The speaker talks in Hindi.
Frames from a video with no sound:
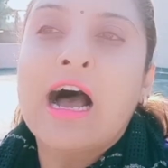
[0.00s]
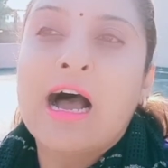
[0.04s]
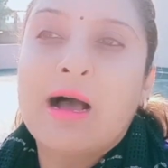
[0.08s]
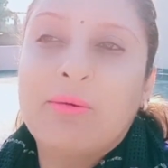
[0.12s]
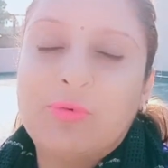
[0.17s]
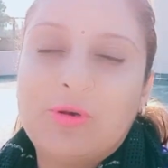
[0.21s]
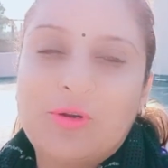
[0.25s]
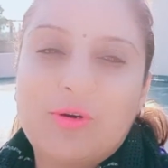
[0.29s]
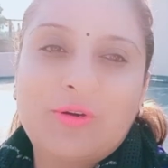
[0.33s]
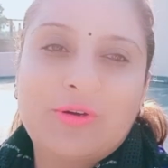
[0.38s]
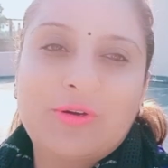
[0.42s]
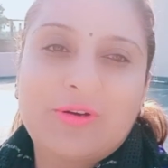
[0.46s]

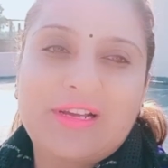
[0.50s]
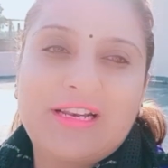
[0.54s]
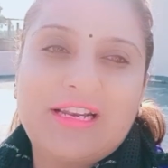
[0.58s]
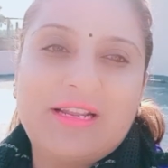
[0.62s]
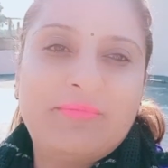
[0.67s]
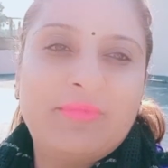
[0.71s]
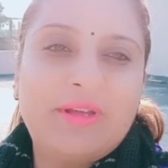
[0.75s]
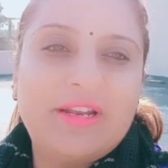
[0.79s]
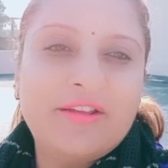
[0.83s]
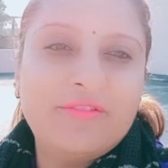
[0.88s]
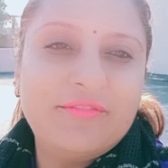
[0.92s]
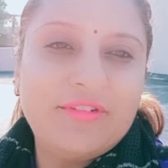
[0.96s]
आप लोगों के लिए
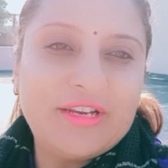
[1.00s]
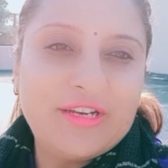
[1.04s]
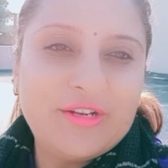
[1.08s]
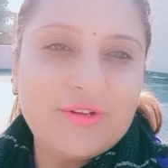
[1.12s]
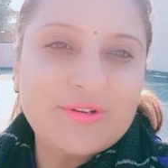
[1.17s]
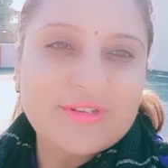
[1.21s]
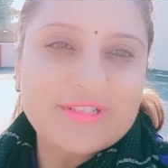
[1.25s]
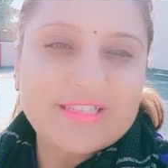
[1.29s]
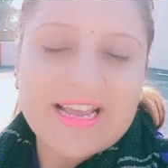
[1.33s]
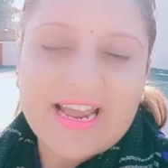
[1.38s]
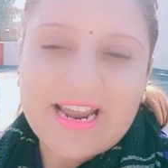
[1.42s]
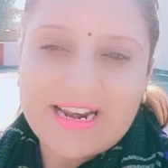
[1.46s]
मैंने
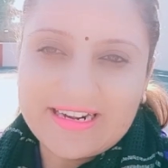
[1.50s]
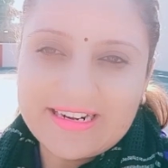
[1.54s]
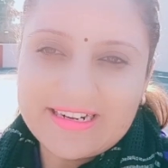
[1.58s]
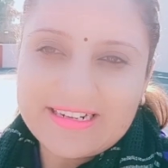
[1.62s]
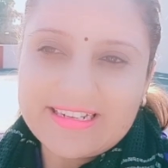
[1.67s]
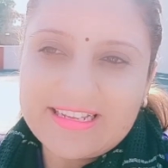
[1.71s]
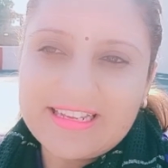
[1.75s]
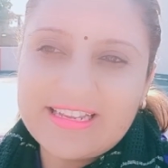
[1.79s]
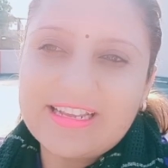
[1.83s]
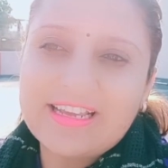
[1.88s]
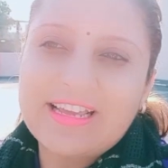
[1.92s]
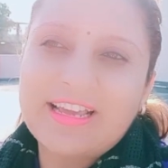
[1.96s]
वीडियोस एडिट
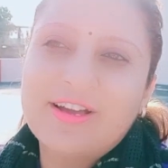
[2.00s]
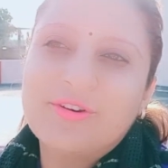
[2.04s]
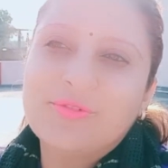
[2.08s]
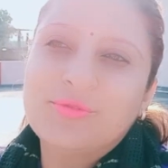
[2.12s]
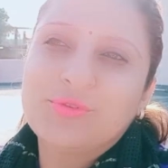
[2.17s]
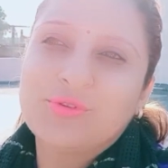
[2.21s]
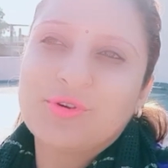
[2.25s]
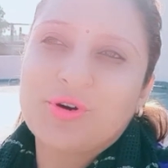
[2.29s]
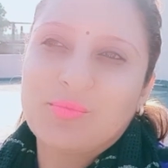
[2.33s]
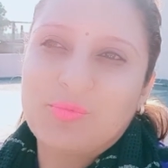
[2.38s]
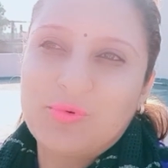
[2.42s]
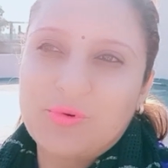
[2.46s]
की है
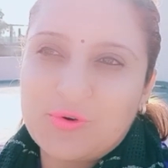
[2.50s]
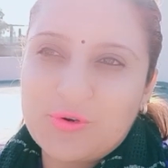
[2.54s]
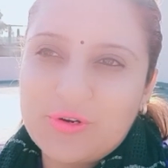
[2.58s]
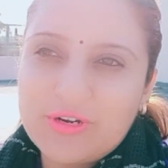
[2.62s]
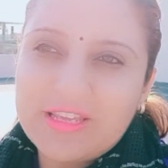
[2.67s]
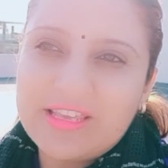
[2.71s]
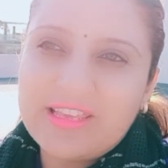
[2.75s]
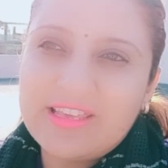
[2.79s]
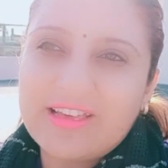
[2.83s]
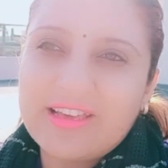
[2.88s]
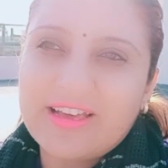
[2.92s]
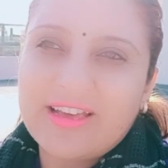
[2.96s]
उनको अपलोड
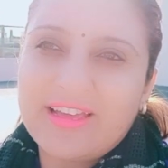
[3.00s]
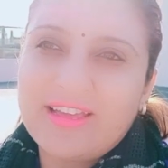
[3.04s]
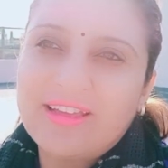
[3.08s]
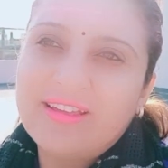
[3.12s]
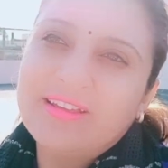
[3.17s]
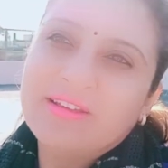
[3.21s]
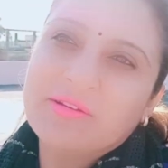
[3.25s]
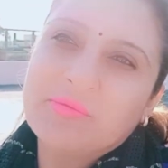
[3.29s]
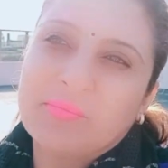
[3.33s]
किया है